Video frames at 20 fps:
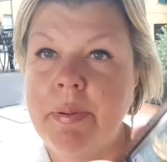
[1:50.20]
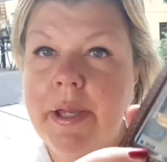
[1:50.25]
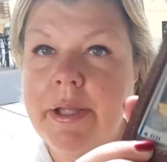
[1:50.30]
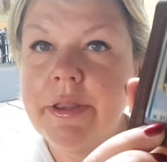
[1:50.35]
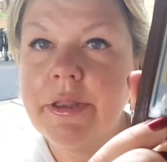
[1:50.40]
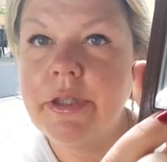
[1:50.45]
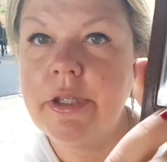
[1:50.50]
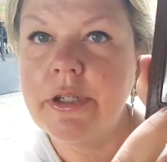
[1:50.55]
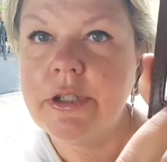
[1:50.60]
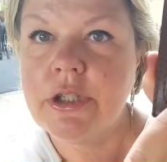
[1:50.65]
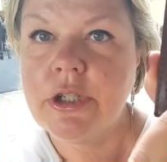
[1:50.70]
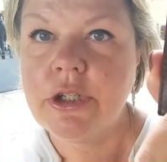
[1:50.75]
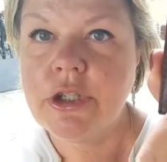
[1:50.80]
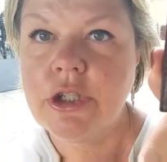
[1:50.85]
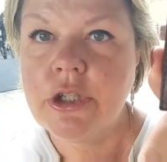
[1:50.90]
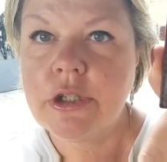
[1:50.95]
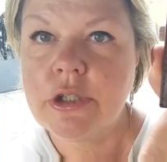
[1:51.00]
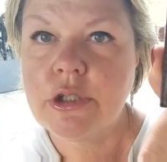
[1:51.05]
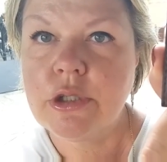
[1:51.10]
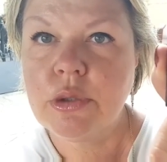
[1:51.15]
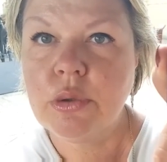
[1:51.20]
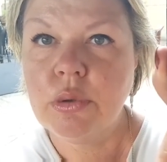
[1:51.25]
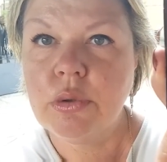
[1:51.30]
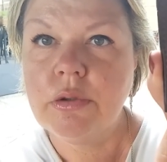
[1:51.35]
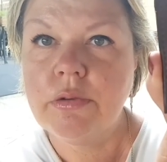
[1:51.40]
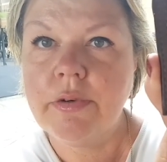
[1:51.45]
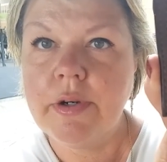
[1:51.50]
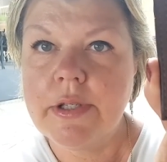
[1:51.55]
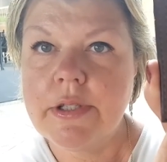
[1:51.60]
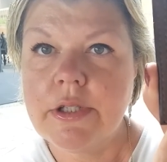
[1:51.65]

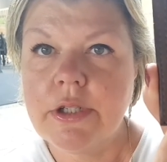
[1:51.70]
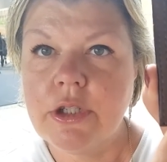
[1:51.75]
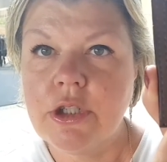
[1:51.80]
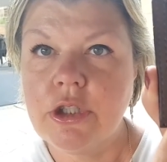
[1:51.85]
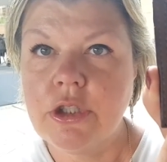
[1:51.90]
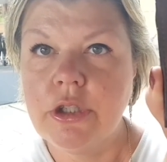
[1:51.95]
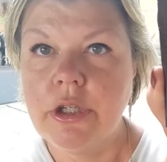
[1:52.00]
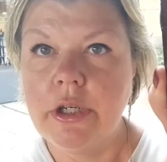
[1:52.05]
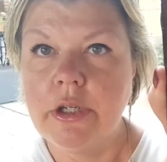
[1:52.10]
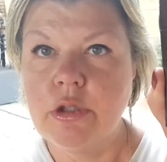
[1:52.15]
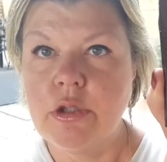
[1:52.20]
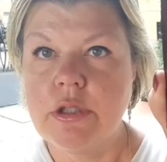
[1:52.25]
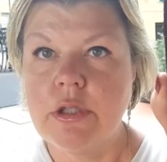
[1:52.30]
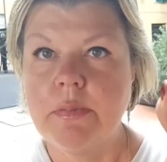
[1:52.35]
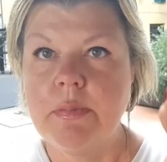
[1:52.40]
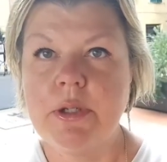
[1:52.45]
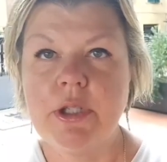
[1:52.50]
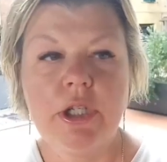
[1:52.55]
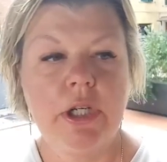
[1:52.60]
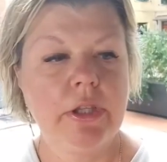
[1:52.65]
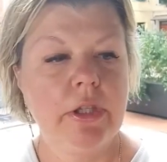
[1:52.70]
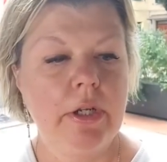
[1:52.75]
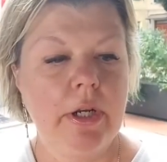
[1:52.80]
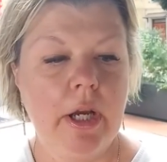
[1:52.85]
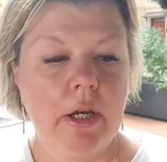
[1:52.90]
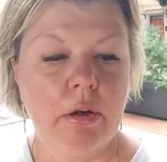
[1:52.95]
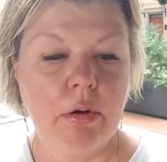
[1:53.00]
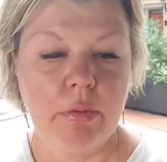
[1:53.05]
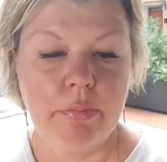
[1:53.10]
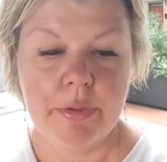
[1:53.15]
5124. То есть напечатали
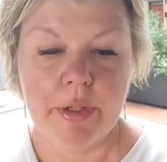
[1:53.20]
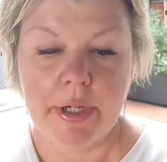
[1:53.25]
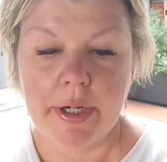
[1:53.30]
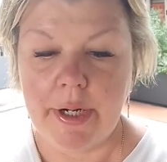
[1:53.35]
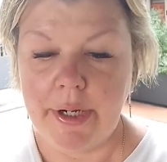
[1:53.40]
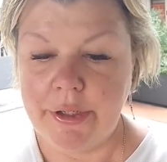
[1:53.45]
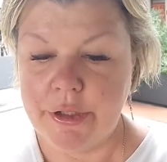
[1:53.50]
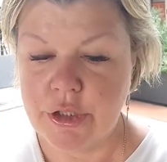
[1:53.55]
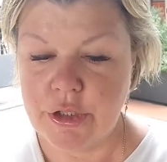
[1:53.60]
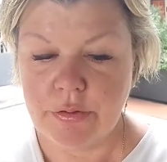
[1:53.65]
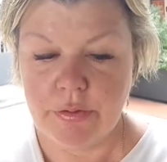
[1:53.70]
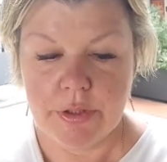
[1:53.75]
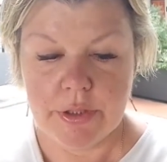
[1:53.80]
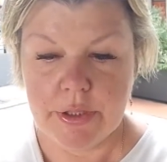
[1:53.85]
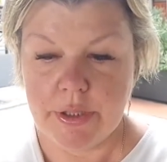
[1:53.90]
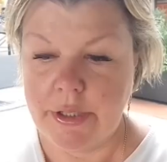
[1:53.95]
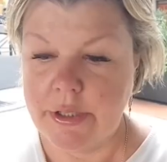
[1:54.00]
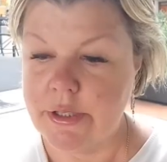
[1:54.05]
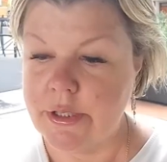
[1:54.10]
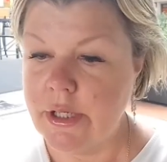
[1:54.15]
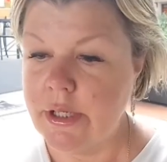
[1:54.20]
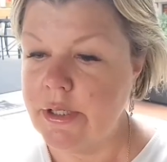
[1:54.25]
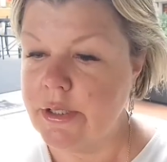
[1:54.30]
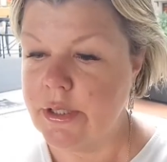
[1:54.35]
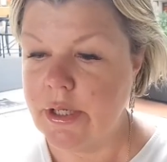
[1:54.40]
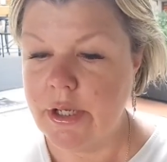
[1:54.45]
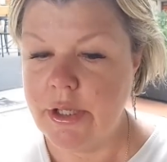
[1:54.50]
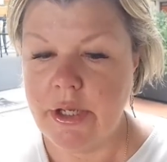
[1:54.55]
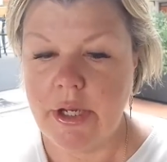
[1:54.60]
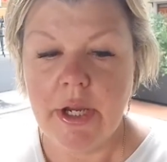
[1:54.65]
огромное количество этих
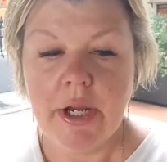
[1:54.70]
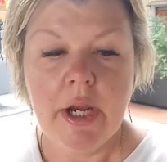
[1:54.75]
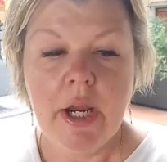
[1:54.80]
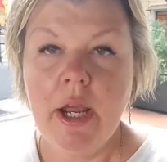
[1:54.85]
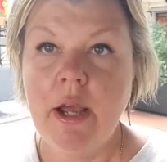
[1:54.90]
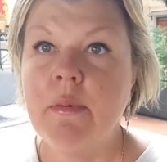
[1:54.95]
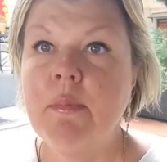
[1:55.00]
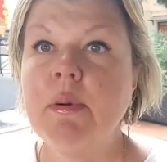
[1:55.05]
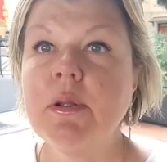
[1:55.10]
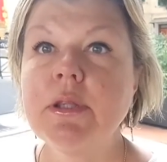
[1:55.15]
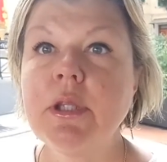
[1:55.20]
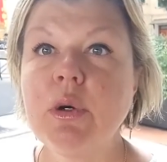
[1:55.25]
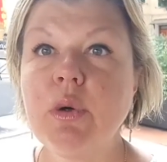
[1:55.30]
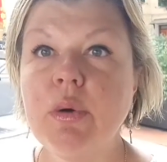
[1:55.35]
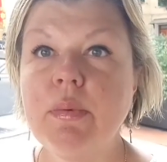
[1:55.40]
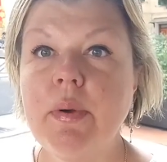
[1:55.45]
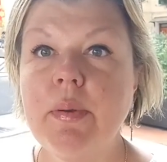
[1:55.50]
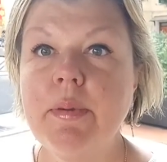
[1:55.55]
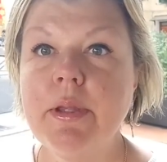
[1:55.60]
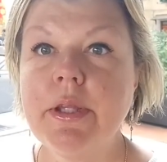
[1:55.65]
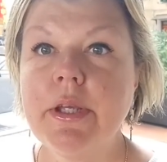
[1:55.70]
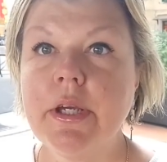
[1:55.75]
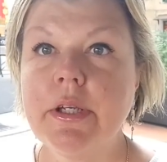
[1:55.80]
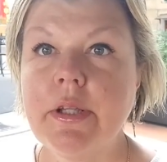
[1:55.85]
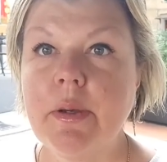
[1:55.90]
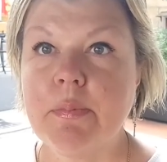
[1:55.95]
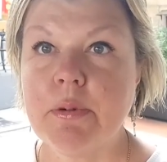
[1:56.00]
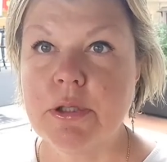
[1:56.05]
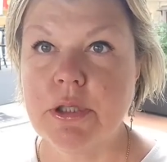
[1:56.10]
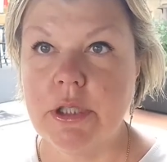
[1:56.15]
лицензий. Они был такой момент,
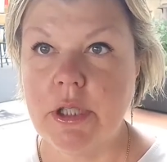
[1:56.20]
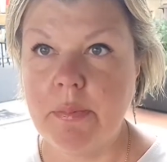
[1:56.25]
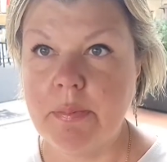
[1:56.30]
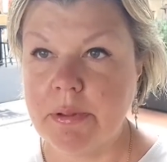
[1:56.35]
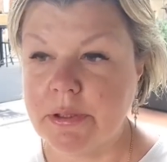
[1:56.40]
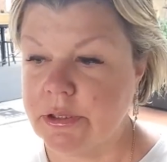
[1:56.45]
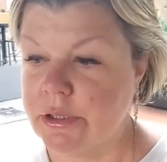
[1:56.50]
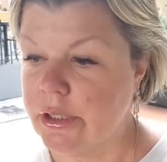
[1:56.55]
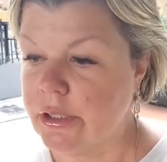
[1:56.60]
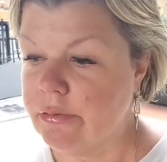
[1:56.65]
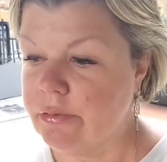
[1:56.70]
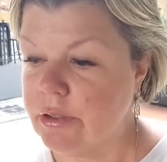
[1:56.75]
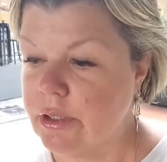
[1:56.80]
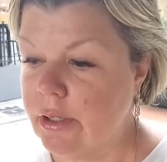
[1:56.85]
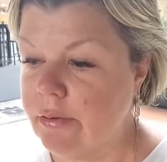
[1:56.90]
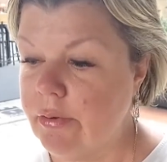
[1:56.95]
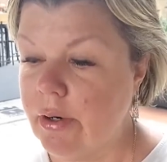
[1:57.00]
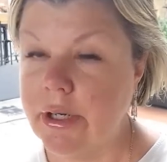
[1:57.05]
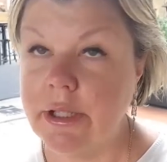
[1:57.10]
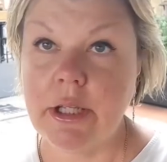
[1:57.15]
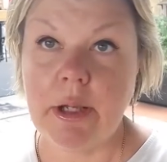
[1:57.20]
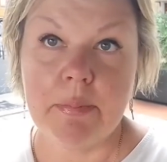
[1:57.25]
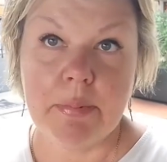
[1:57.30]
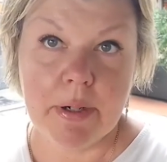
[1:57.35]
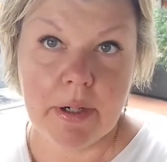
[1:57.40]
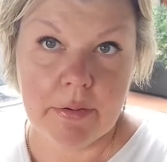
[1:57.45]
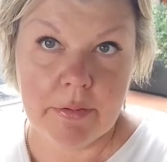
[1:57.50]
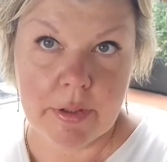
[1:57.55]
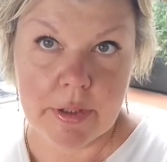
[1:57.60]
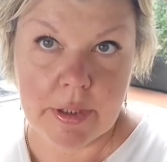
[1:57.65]
когда просто-напросто их выдавали
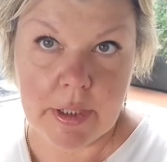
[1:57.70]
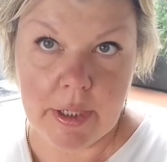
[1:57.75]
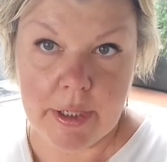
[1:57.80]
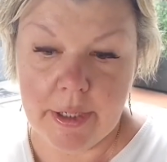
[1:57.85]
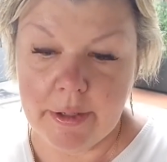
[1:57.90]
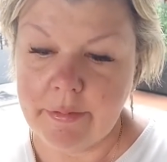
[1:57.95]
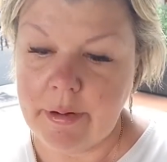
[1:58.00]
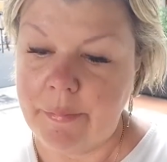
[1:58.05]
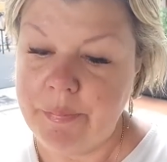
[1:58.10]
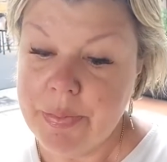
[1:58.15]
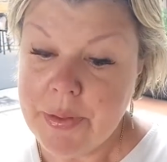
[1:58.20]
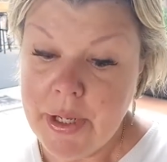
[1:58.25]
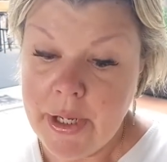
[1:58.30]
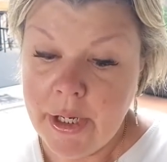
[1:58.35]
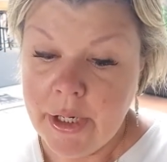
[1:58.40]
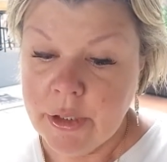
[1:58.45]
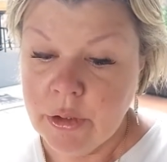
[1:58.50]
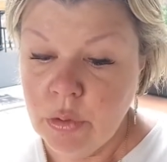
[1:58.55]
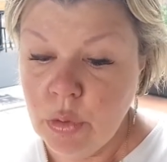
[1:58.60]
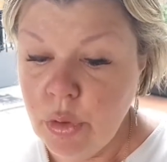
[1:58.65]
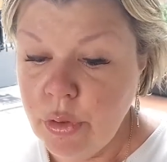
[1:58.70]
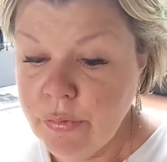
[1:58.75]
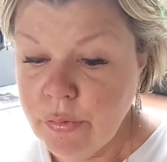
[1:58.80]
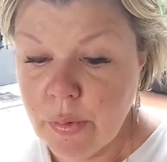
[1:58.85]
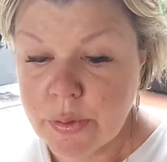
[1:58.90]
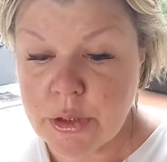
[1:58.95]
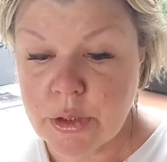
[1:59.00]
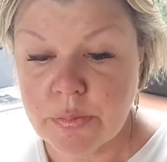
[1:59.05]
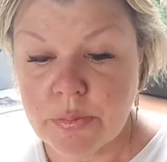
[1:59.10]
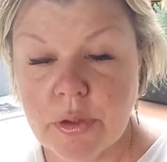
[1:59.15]
направо и налево. Ну и, в
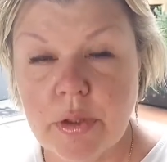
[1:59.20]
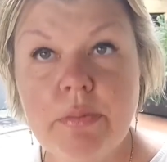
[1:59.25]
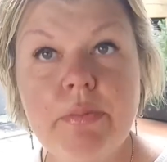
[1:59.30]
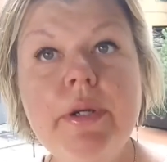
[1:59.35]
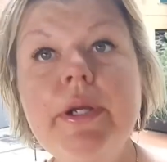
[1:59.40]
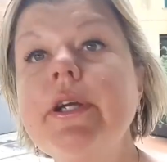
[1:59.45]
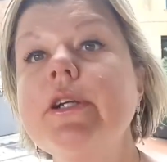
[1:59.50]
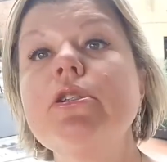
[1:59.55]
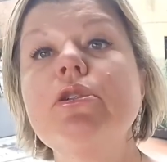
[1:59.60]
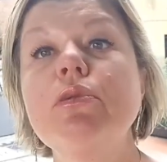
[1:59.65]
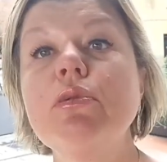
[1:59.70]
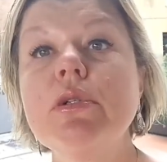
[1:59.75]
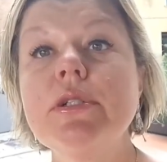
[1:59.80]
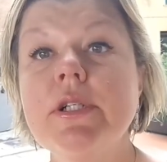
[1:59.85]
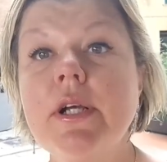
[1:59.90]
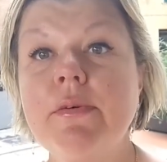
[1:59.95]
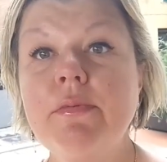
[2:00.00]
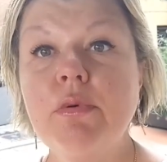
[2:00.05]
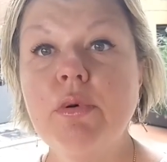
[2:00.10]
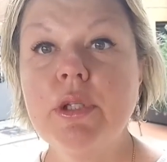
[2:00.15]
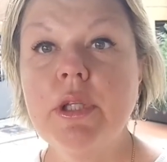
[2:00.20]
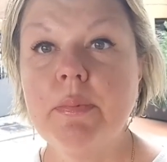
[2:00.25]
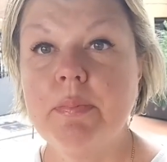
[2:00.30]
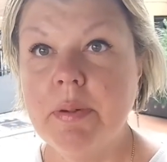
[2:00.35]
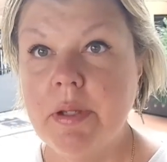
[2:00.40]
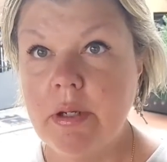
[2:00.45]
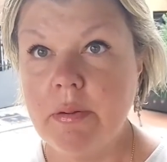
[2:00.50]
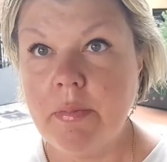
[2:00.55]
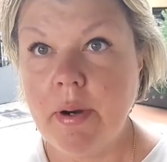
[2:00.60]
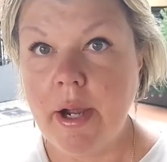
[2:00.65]
общем-то, мы, экскурсоводы,
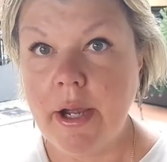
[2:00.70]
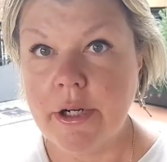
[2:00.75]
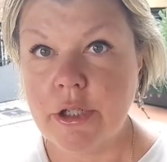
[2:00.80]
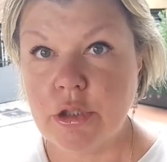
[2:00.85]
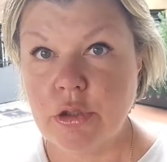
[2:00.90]
понимая,